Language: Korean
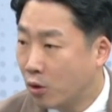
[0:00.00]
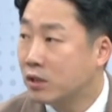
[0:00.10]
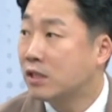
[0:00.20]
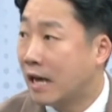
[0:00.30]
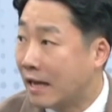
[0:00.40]

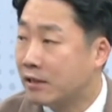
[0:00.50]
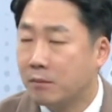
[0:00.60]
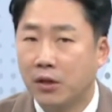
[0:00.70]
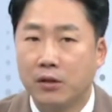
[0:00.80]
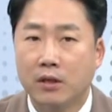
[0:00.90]
커지지
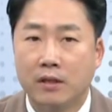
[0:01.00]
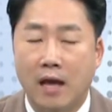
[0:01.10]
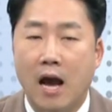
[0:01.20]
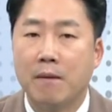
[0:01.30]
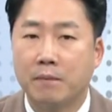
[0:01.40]
않으면
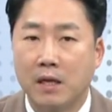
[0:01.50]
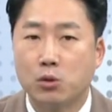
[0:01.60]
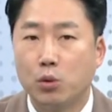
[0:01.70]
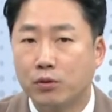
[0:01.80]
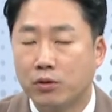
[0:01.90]
다음 달
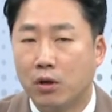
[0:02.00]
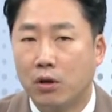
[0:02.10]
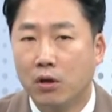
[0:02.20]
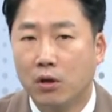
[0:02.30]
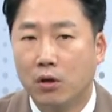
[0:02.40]

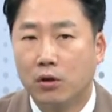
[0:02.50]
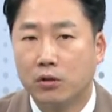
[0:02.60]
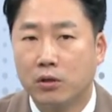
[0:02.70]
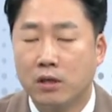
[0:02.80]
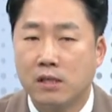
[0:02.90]
초부터
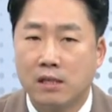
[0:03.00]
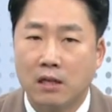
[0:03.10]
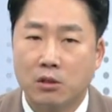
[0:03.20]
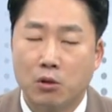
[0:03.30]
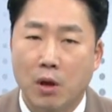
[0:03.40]
어떻게
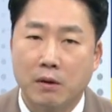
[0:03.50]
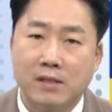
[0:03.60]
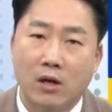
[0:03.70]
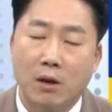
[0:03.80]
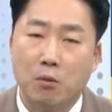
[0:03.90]
일상적으로
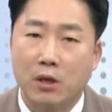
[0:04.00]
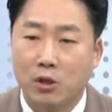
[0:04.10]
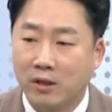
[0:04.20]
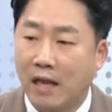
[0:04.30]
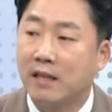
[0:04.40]
일상 회복의
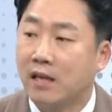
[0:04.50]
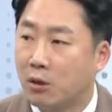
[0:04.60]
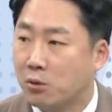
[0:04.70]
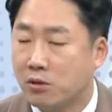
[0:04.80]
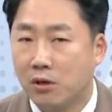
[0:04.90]
첫
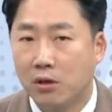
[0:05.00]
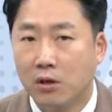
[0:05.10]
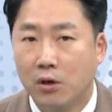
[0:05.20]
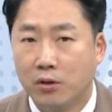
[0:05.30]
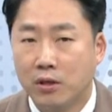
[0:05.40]
단계로서
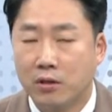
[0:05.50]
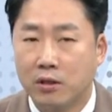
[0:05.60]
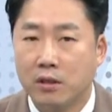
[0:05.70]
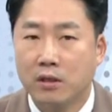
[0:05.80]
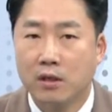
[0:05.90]

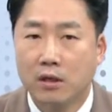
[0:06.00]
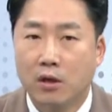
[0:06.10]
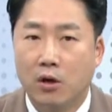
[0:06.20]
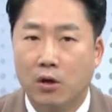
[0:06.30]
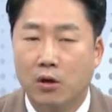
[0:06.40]
어쨌든
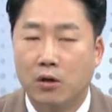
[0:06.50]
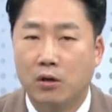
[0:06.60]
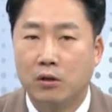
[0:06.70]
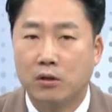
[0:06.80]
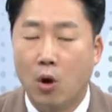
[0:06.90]

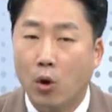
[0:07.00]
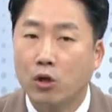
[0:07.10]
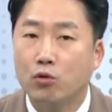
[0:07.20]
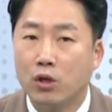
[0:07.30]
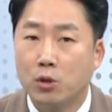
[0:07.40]
어,
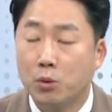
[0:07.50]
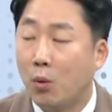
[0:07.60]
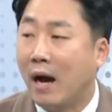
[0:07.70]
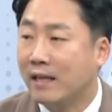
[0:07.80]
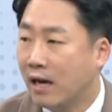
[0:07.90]
거리두기를 좀 더
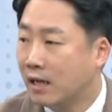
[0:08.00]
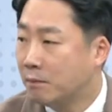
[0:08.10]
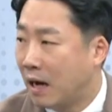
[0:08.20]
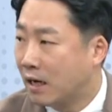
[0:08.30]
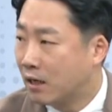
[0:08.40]

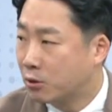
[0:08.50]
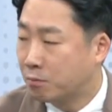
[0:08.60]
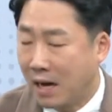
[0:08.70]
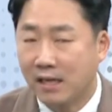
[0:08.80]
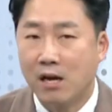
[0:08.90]
완화하는
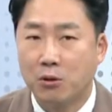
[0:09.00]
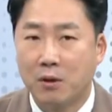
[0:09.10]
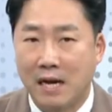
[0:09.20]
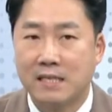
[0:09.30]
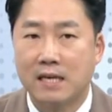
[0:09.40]
방향으로,
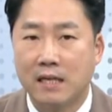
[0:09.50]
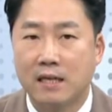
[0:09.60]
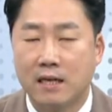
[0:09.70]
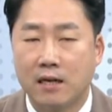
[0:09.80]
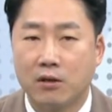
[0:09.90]
방향으로 가지
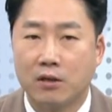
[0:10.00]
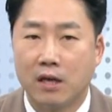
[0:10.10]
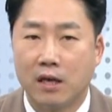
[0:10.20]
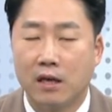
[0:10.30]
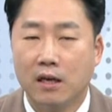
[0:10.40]
않을까
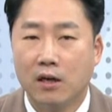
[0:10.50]
그렇게